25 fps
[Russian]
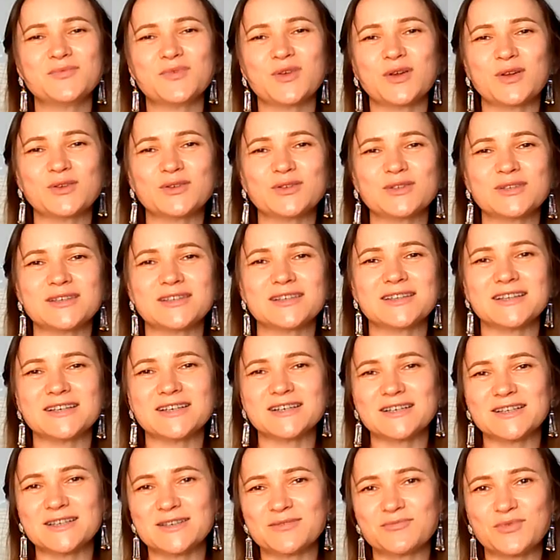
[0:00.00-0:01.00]
Просто
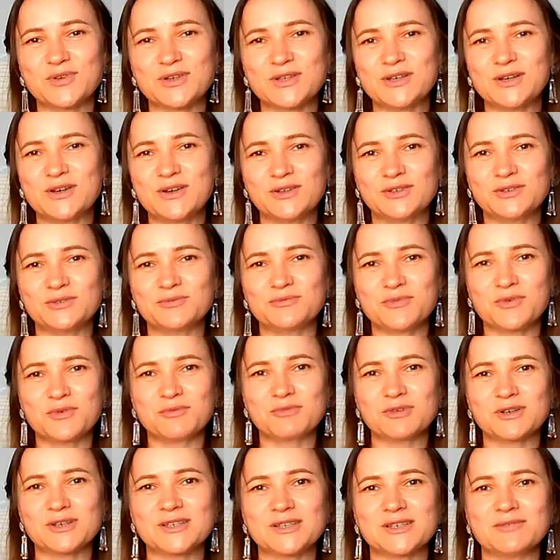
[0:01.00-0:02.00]
сложить определенным
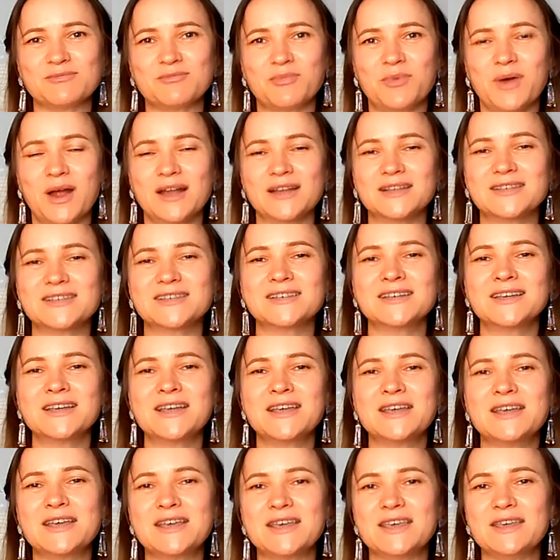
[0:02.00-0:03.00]
образом пальцы,
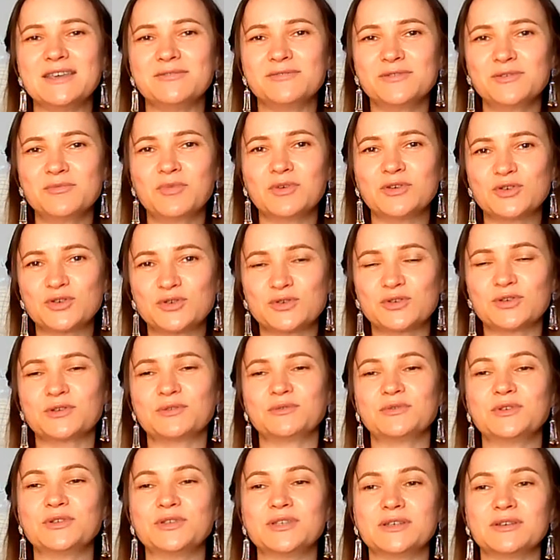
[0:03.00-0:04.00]
и вы
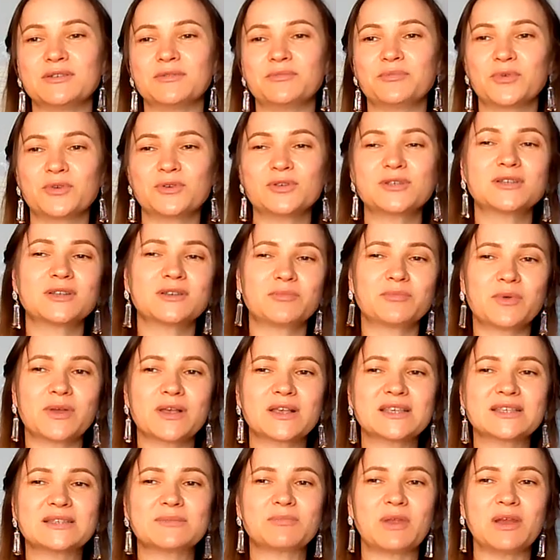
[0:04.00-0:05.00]
почувствуете. Просто
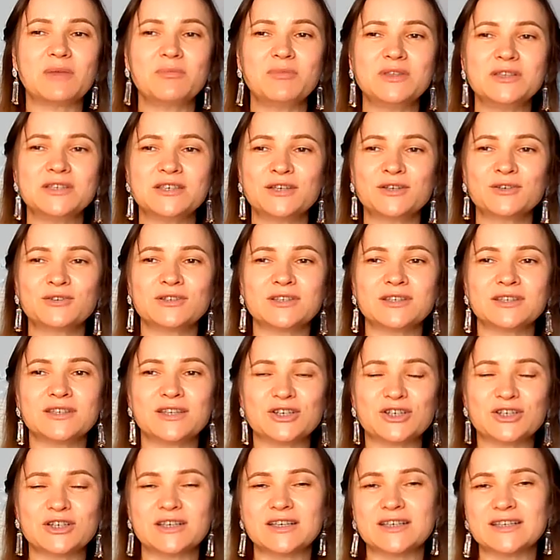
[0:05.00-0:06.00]
поэкспериментируйте,
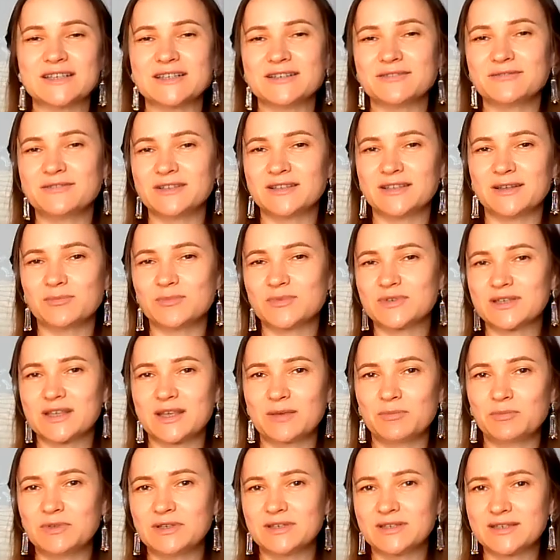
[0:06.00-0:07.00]
даже если вы там
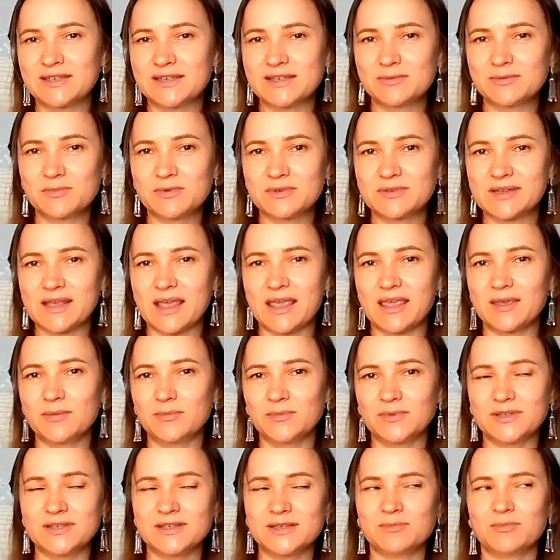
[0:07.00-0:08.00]
скептицизмом с
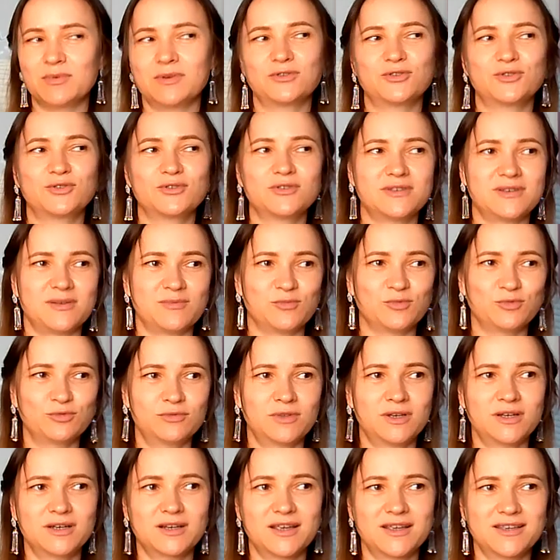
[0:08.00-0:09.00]
каким-то, типа, что за
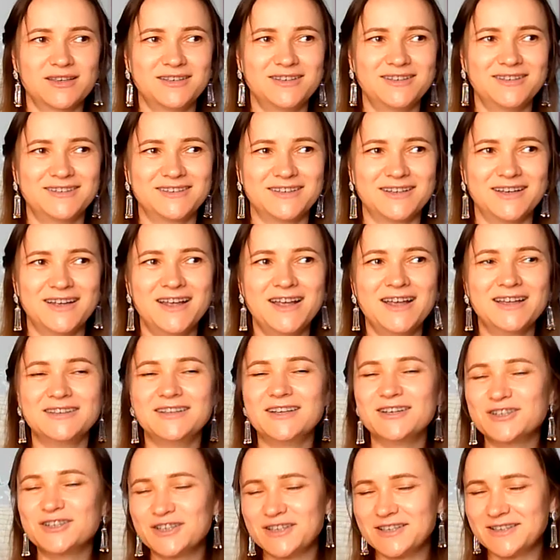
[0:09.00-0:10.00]
мудры какие-то.
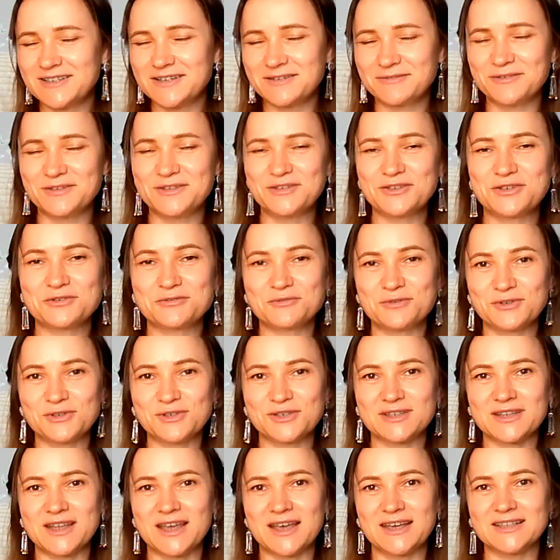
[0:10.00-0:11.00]
Даже если вы ничего не
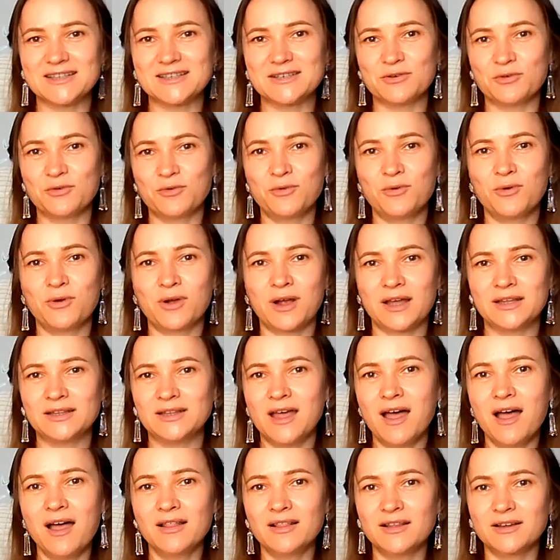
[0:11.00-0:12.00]
знаете о
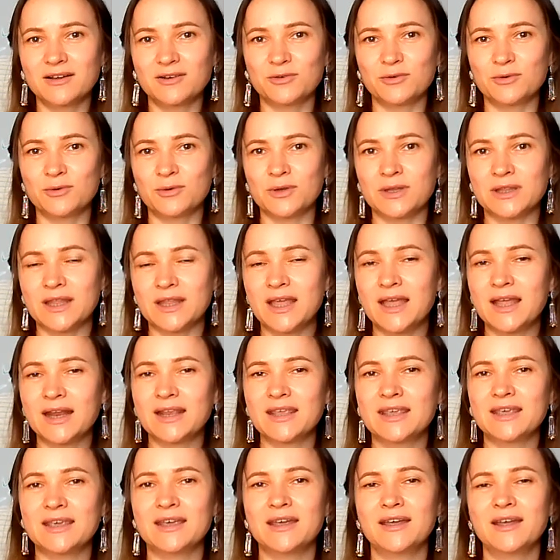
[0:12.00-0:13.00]
каналах, о
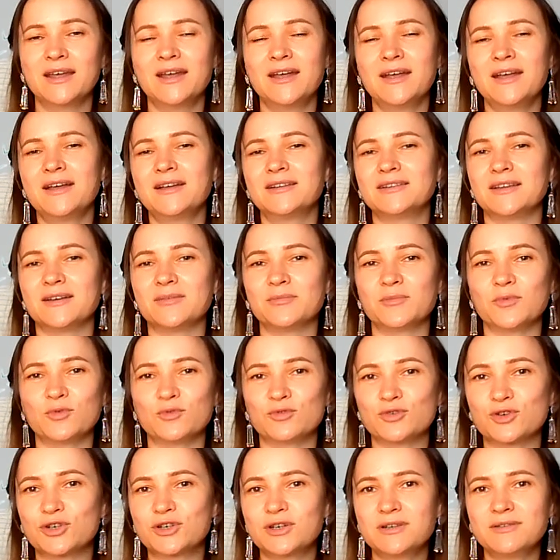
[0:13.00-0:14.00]
энергии, там,
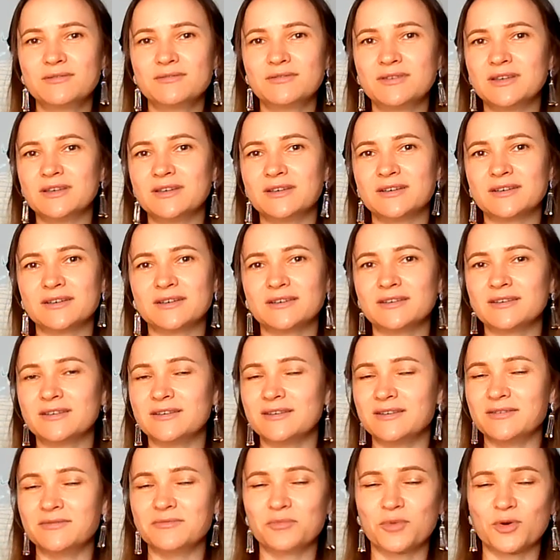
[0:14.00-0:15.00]
о шиве э,
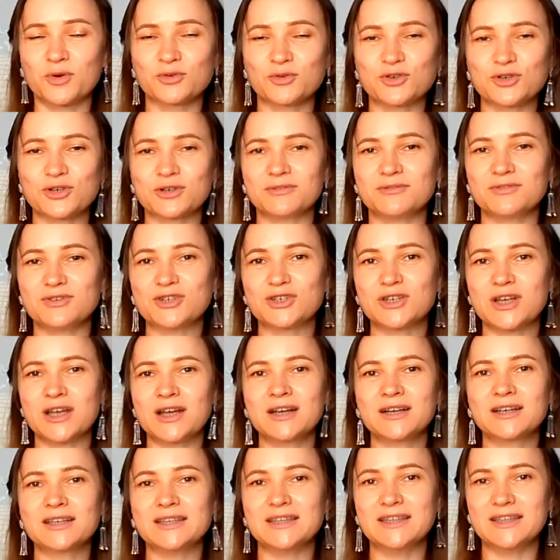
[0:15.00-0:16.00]
и прочих
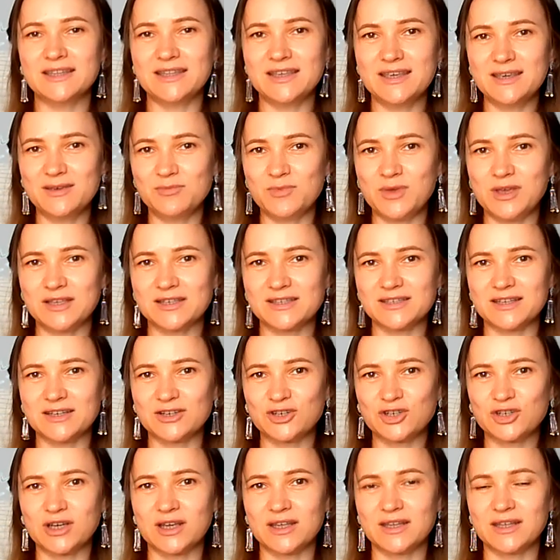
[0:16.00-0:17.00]
вещах, не имеет
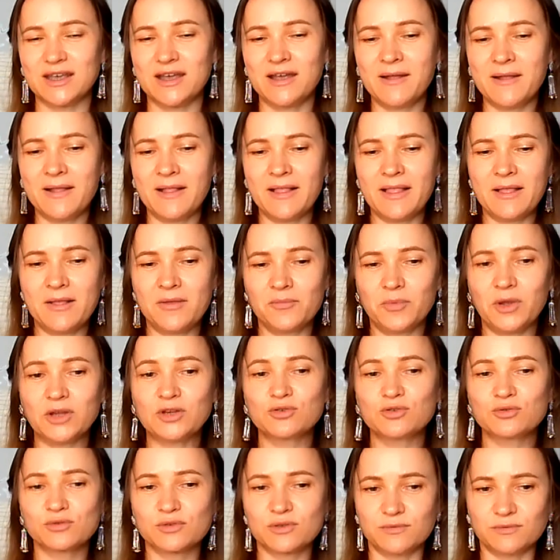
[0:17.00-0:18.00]
значения.
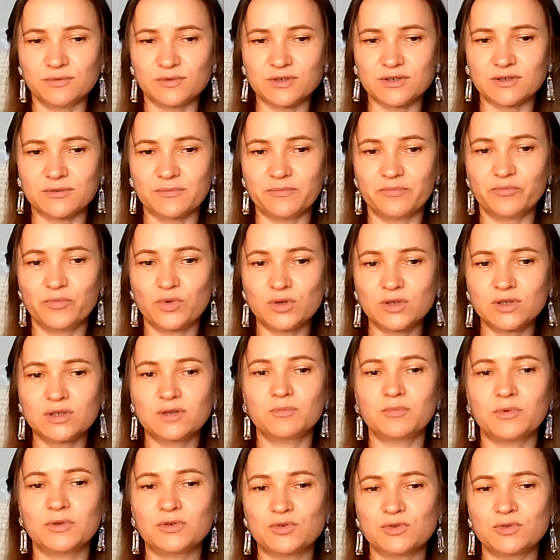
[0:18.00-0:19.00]
Почувствуйте, просто
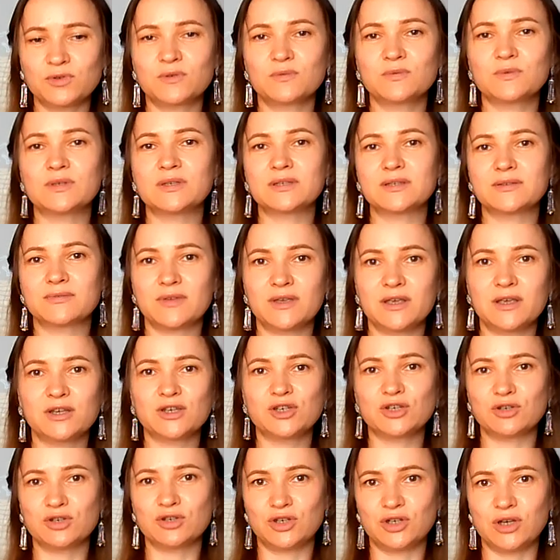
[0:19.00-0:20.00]
почувствуйте свои
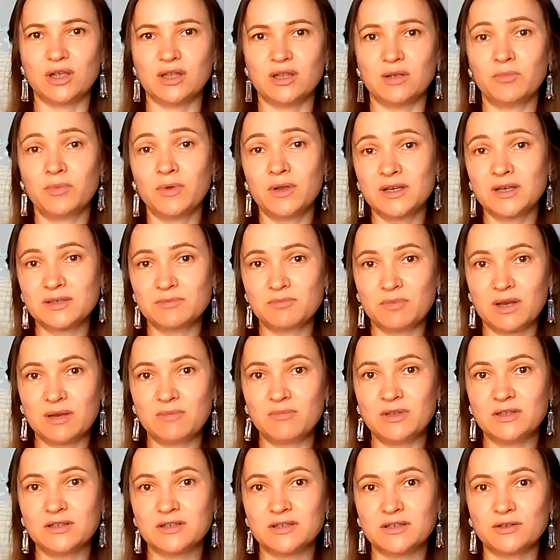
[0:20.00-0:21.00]
ощущения,
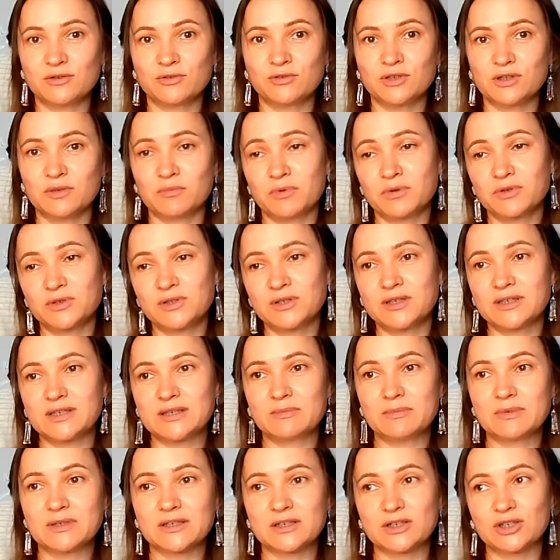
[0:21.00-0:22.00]
поэкспериментируйте, просто
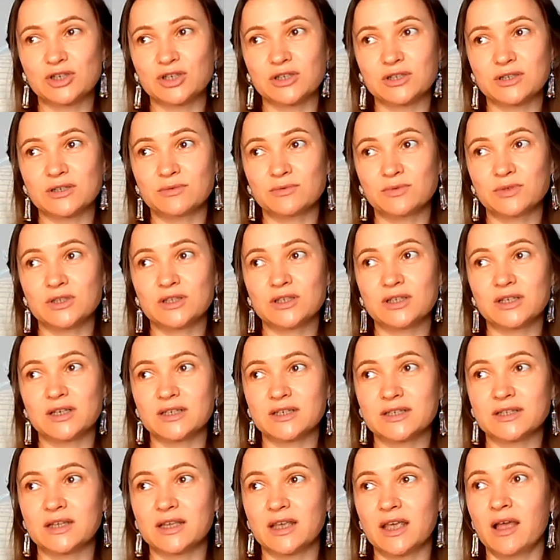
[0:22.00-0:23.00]
себе скажите, вам
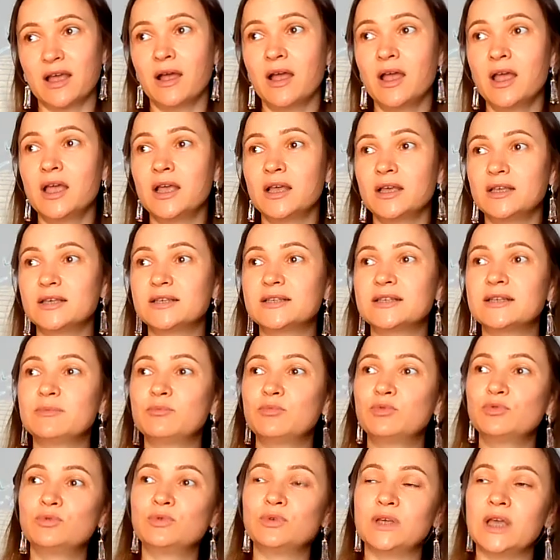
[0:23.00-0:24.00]
интересно, я, если
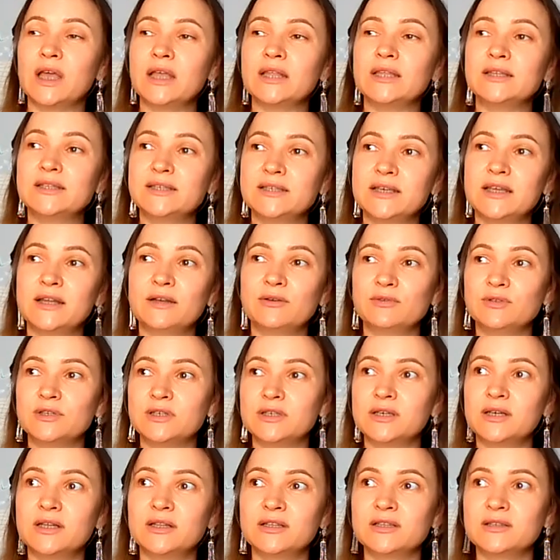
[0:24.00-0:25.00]
буду я неделю
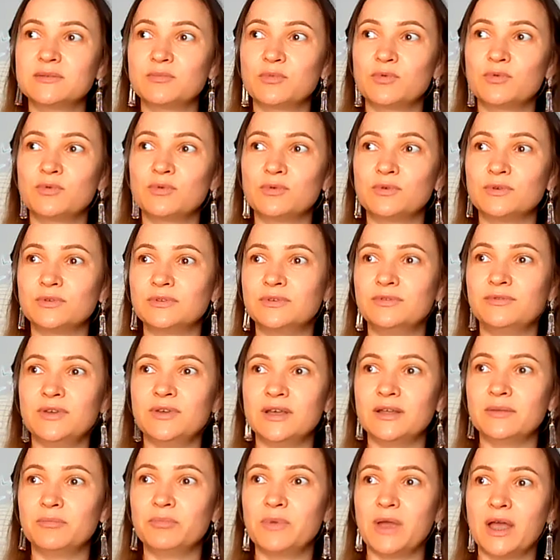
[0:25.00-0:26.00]
делать по
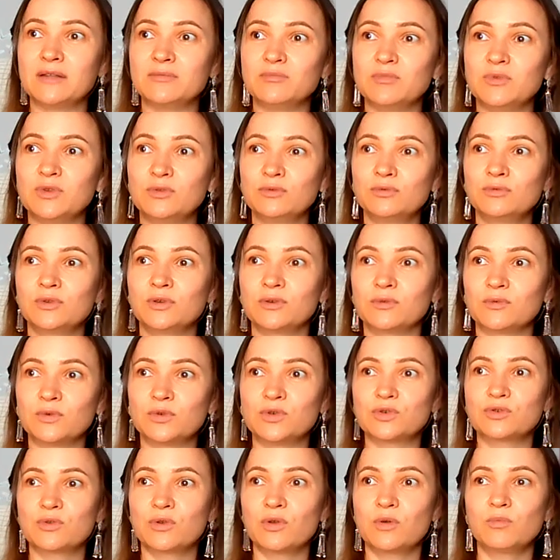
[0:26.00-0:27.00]
2-5 минуток, вот
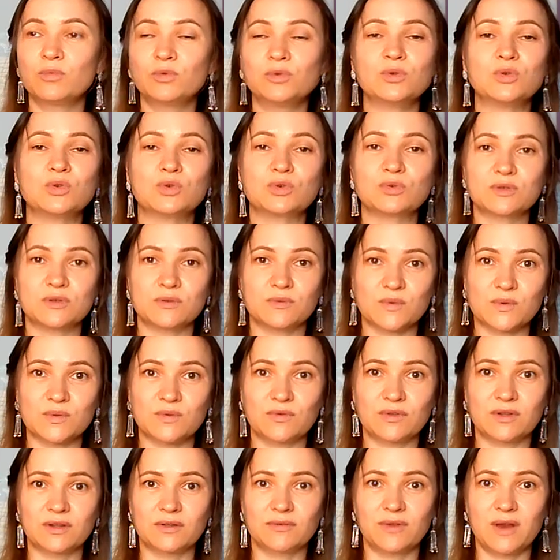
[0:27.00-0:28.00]
что я буду чувствовать
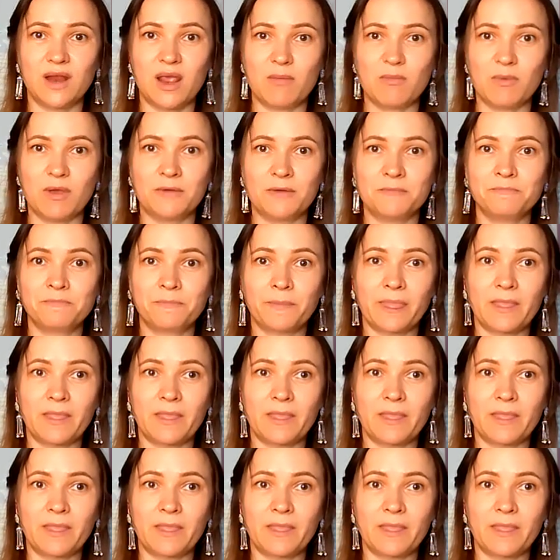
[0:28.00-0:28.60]
в это время?